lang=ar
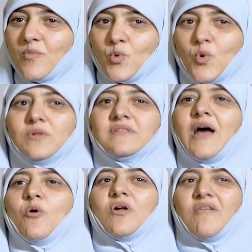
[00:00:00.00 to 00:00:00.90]
بنقول
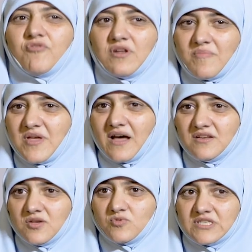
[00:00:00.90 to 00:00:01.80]
تعالوا اعرفوا النبي
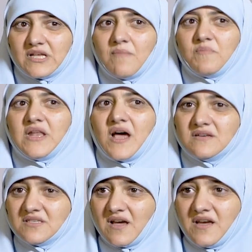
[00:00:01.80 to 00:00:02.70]
عليه الصلاه والسلام
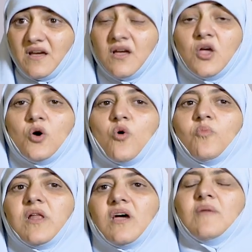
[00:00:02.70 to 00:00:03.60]
بالنهج الصحيح
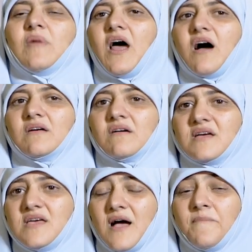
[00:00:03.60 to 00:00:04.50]
وبالقيمه
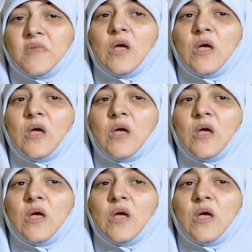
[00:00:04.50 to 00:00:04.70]
الحقيقيه